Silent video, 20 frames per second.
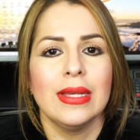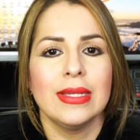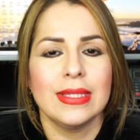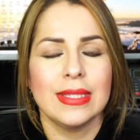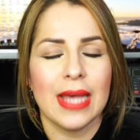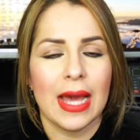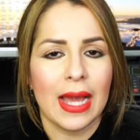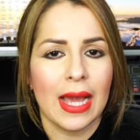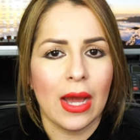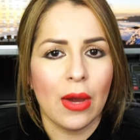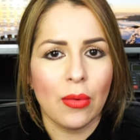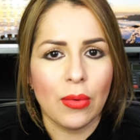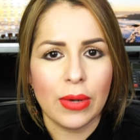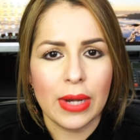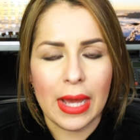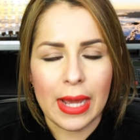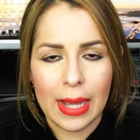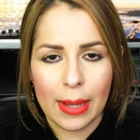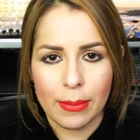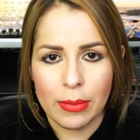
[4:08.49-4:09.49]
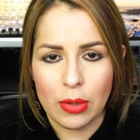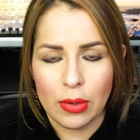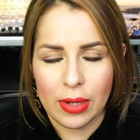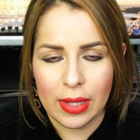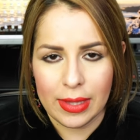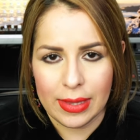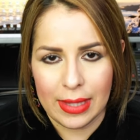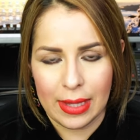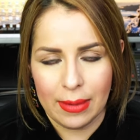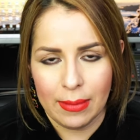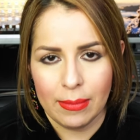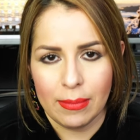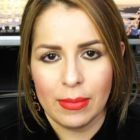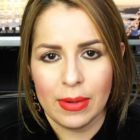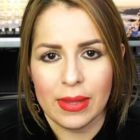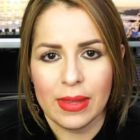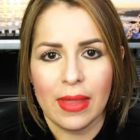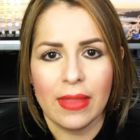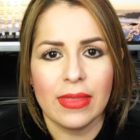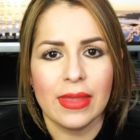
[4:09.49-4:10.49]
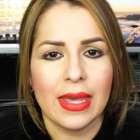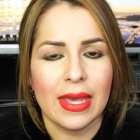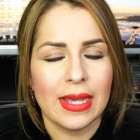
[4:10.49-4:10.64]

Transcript: saca una camioneta, ¿verdad?